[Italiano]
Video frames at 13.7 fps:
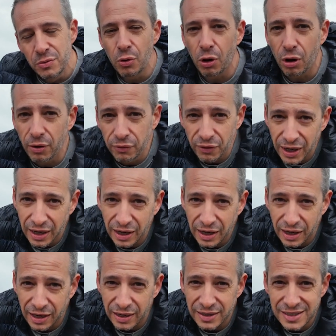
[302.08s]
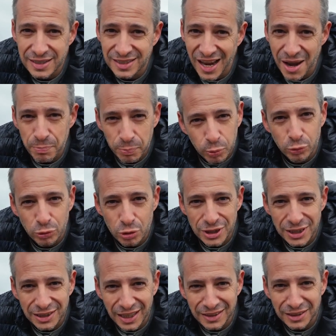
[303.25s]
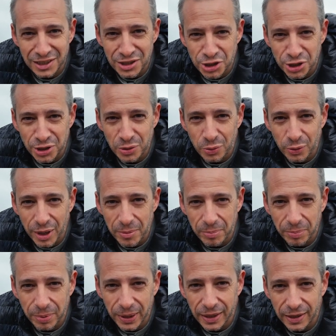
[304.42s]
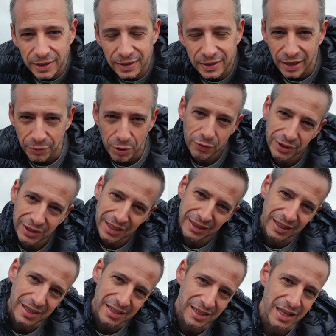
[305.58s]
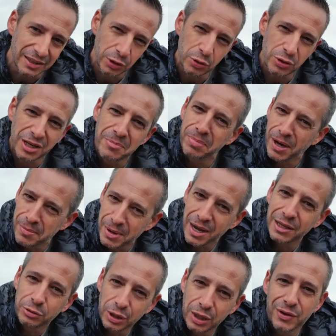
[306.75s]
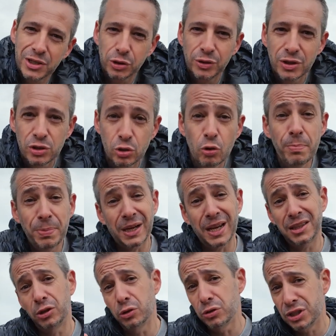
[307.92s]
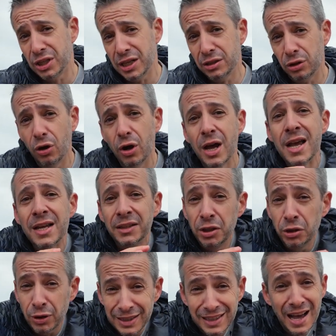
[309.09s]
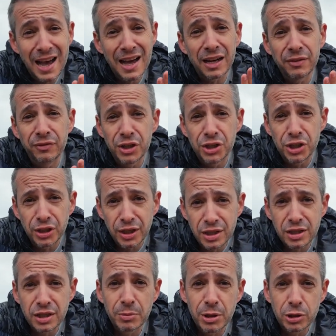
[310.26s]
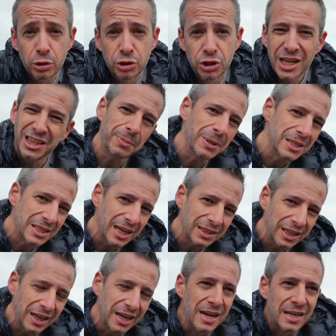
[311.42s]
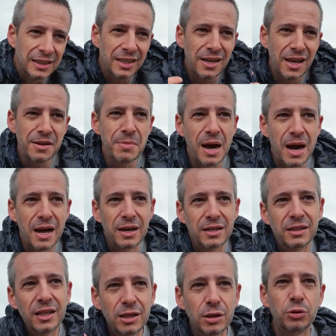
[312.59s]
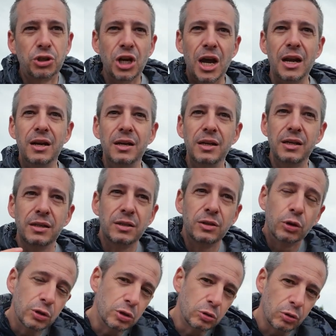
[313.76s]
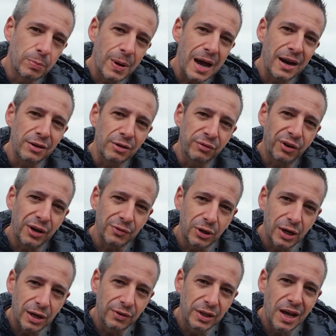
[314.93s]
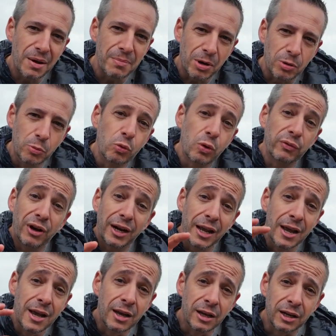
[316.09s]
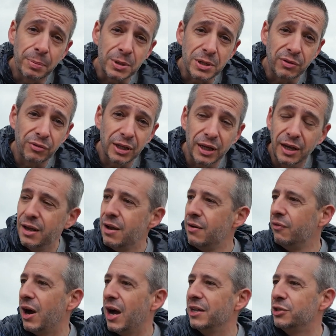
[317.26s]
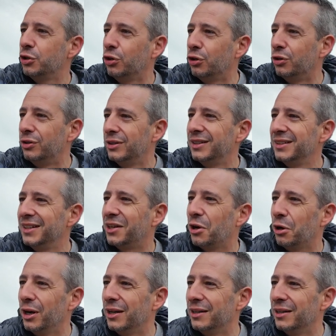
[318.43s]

nuova 6.75x che è una novità interessante io ho sempre amato le versioni zoom perché ti consentono di non andare vicinissimo ai soggetti pensate degli animali degli uccelli non disturbarli non farli volare via ma comunque fare riprese fighe vai Joe decolla.